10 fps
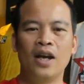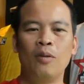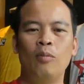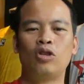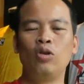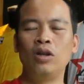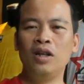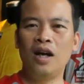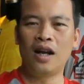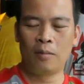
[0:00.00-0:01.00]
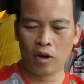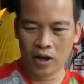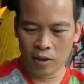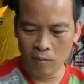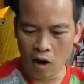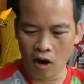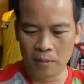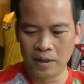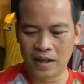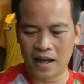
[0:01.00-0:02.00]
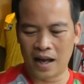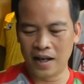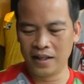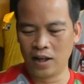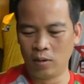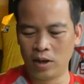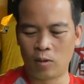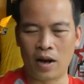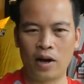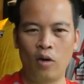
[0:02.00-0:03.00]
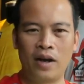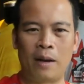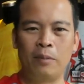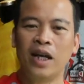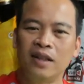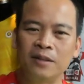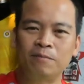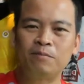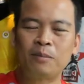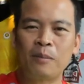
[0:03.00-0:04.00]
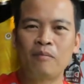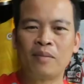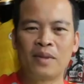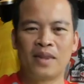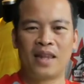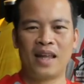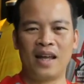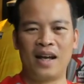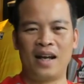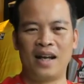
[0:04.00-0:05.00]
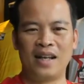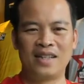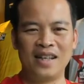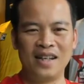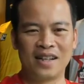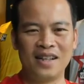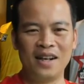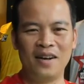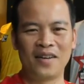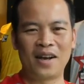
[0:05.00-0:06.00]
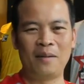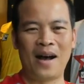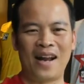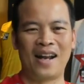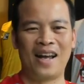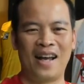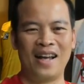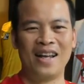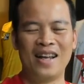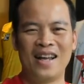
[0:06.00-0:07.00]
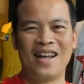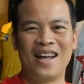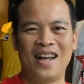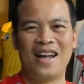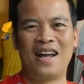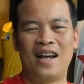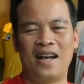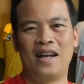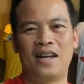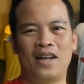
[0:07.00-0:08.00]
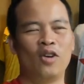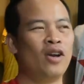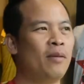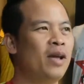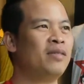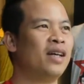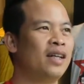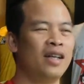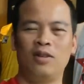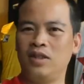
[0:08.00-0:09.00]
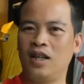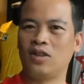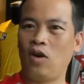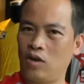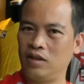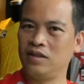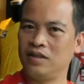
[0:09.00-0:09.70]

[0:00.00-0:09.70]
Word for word: một chút nữa là mọi người cũng hỏi mình khá là nhiều liên quan đến đội Nam Định thì uh, xin được thưa với các bạn là uh, đội Nam Định giờ thi đấu rất là tốt